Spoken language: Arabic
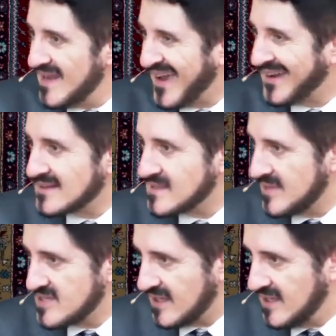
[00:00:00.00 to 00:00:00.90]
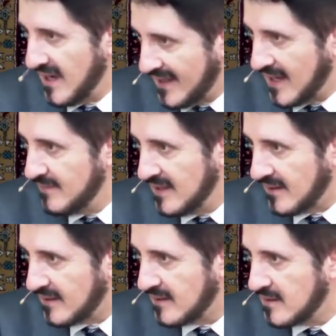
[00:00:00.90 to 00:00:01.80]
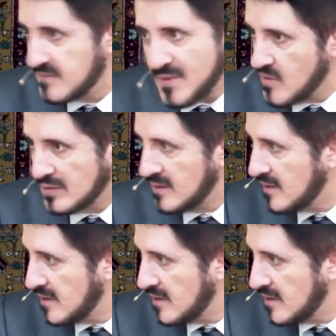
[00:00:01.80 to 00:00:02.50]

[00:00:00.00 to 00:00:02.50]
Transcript: إلى آخر قصه بدناش نحكيها حكينا قبل هيك مش مأذون